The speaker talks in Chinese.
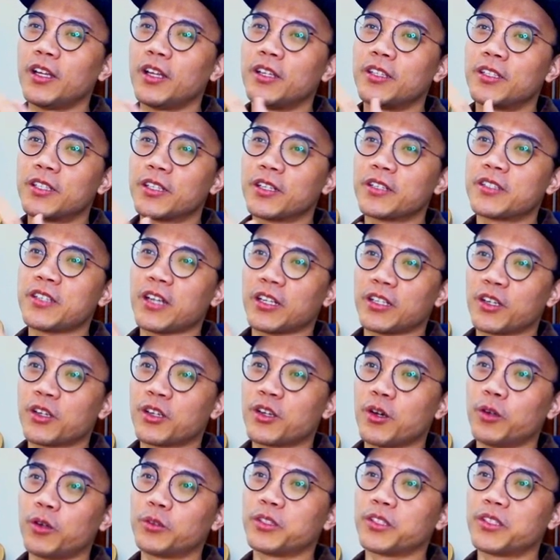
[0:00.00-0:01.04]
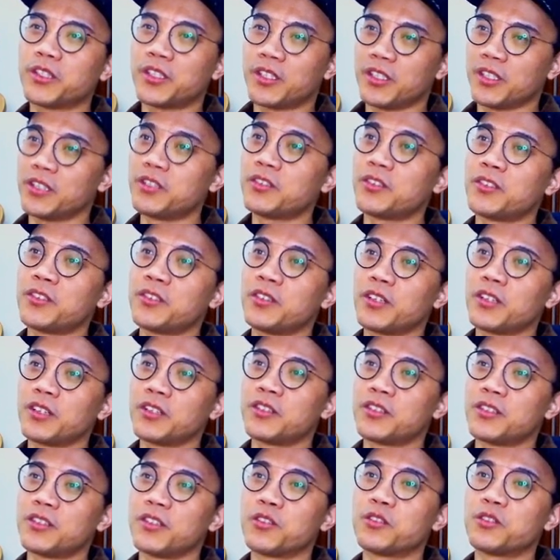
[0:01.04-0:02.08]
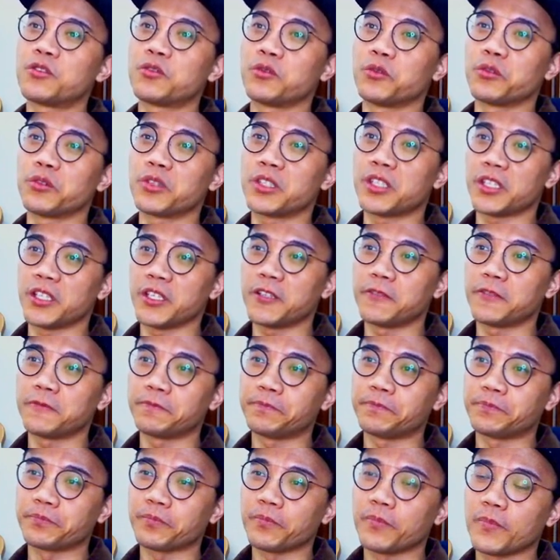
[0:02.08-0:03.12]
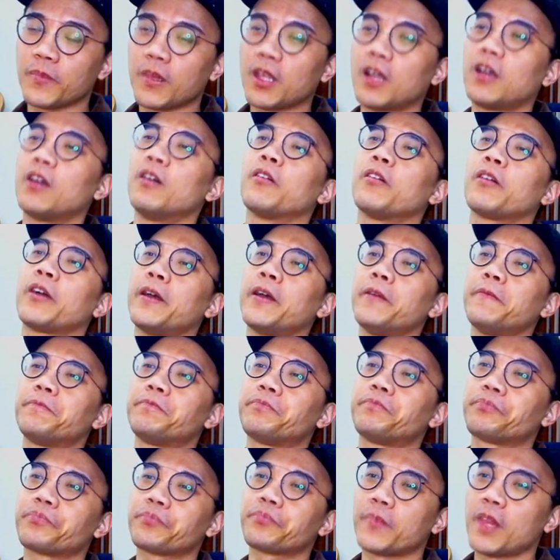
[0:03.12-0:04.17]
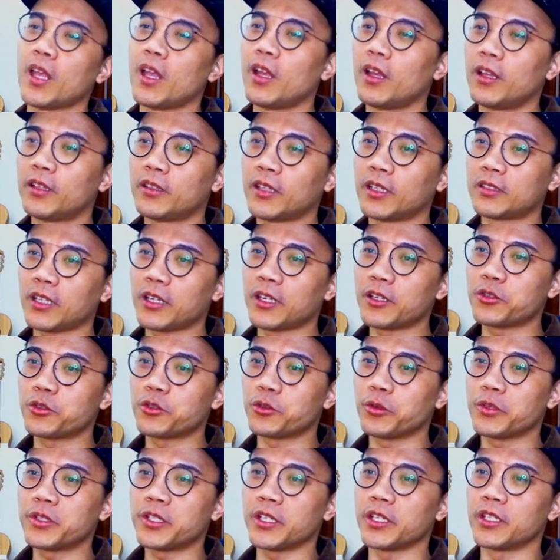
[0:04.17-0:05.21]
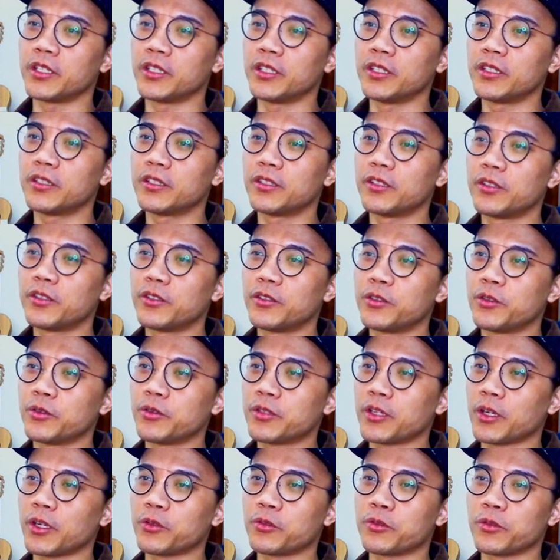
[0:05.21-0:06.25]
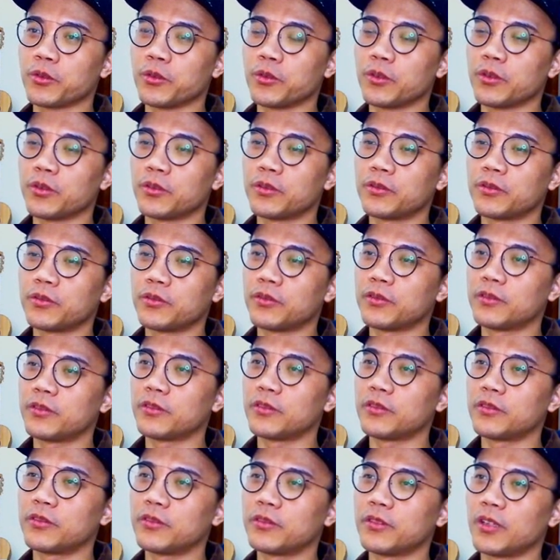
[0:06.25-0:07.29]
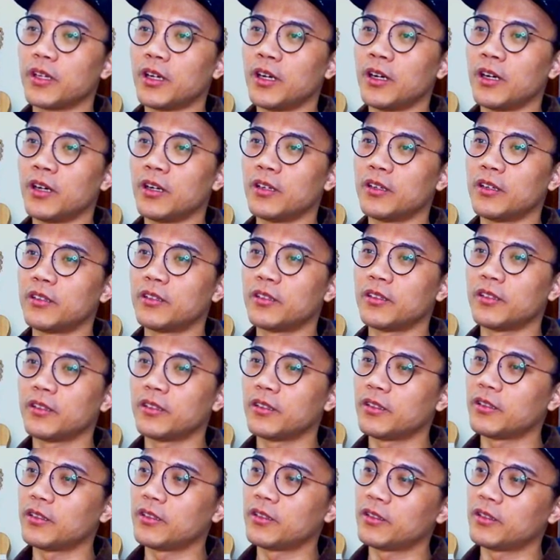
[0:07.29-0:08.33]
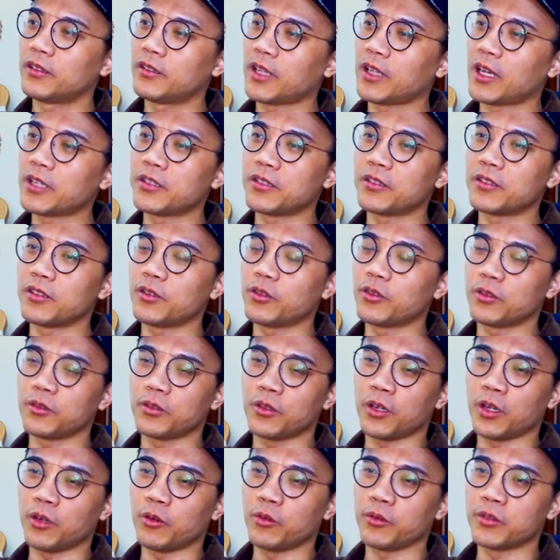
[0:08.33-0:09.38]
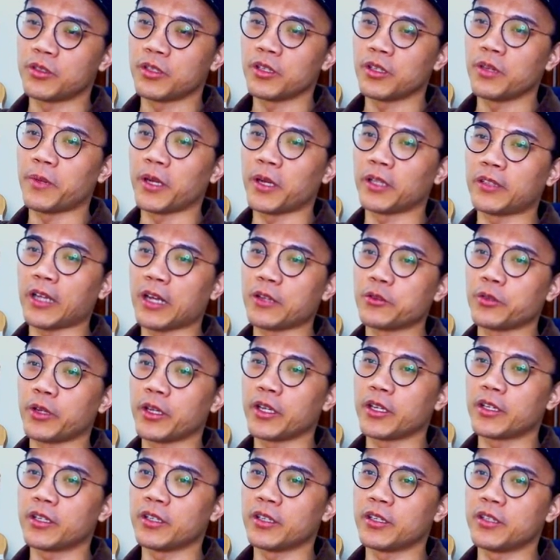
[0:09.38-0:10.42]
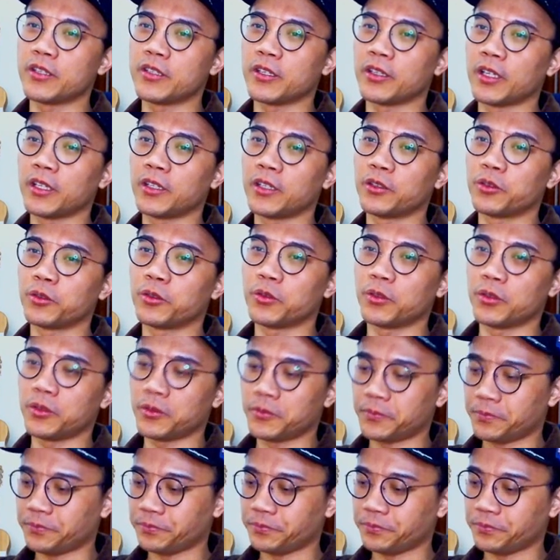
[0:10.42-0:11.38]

这个讲的 “goat” 其实是一个字的缩写。OK，那它的缩写呢就叫做呃，它其实我操，我直接把它打出来也可以，简单的多。